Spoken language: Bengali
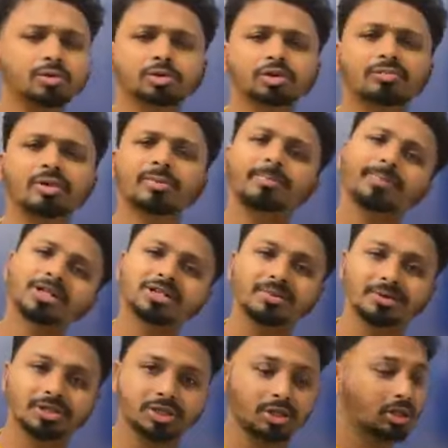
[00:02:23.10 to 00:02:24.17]
অ্যান্সার করতে
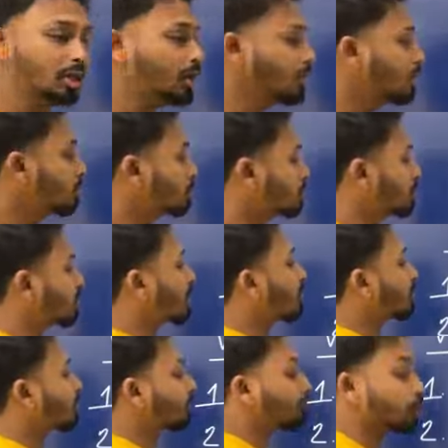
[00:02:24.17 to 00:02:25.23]
পারবেন পাশাপাশি
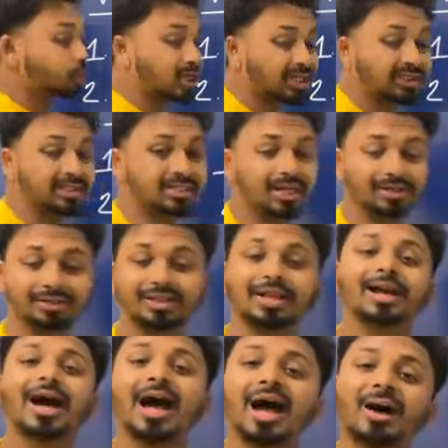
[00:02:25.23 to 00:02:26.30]
যদি কাউকে বোঝাতে
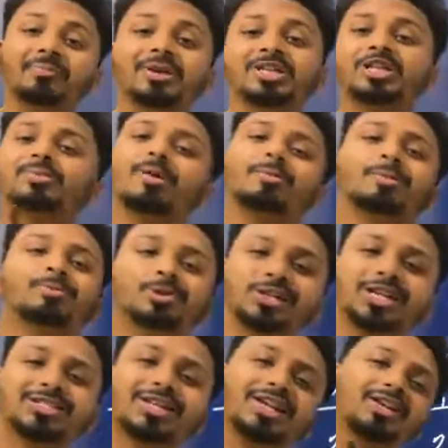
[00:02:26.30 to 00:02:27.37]
চান তাহলে আমি
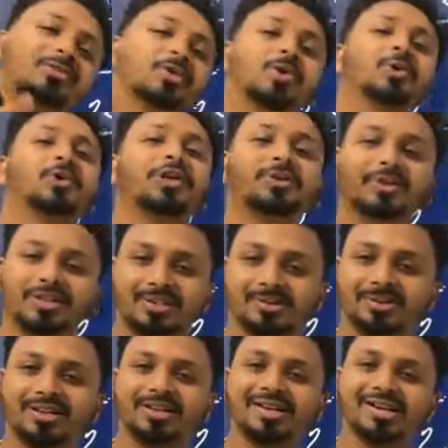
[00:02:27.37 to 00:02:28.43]
যেভাবে বোঝাচ্ছি এটা ফলো
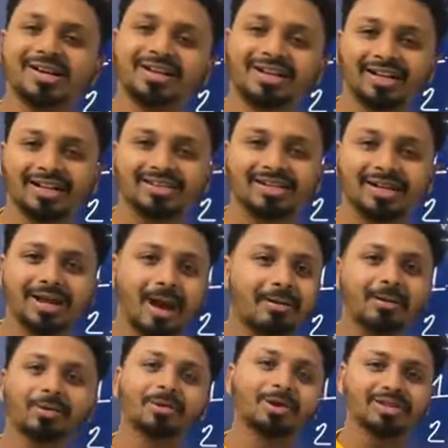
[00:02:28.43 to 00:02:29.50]
করলেই হয়ে যাবে ঠিক
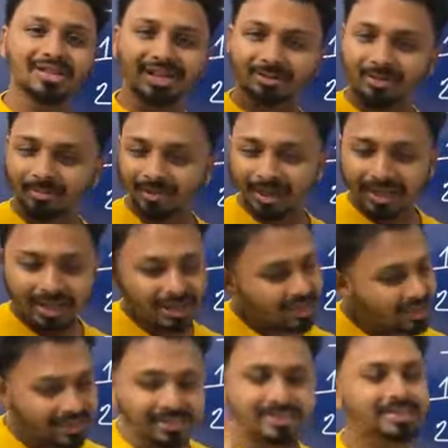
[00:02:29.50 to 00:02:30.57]
আছে আমার মনে হয় যে একদম
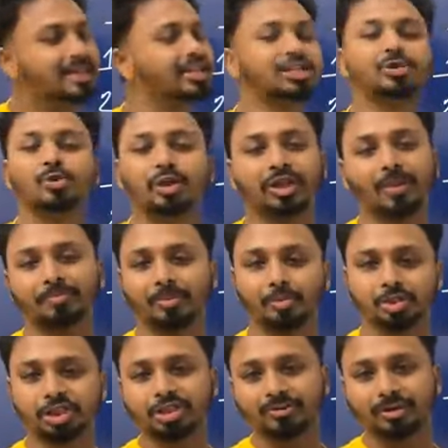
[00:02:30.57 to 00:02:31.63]
ইজিয়েস্ট
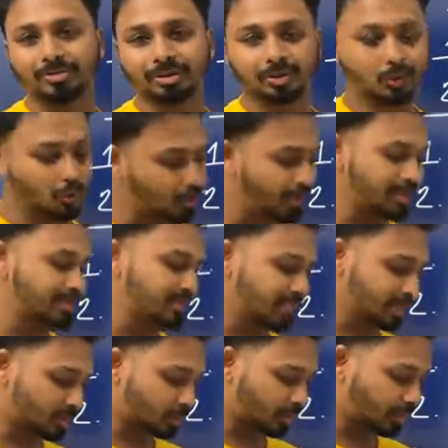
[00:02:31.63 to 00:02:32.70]
ওয়েতে আপনি বোঝাতে পারবেন
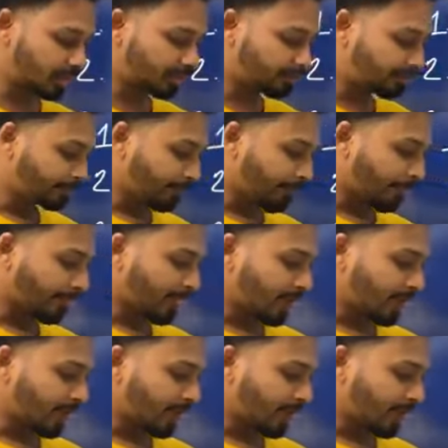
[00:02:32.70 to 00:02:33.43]
খুবই ইজিয়েস্ট ওয়েতে